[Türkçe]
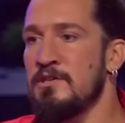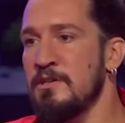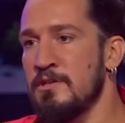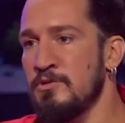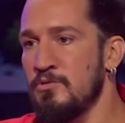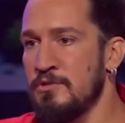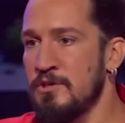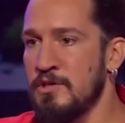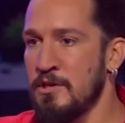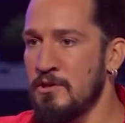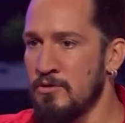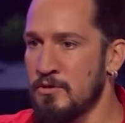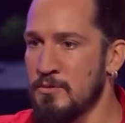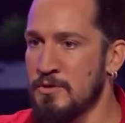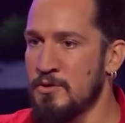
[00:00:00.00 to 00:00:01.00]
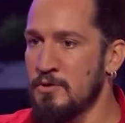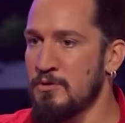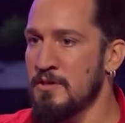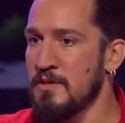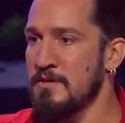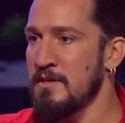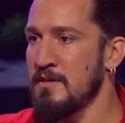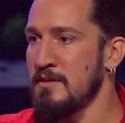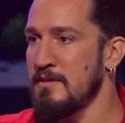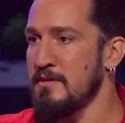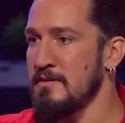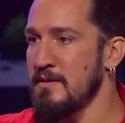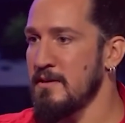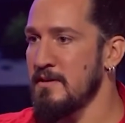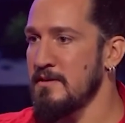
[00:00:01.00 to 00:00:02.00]
de çok teşekkür ediyoruz. Bizi çok
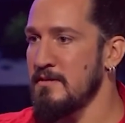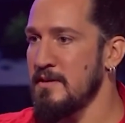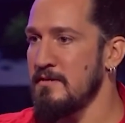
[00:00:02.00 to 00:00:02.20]
desteklediniz hakikaten.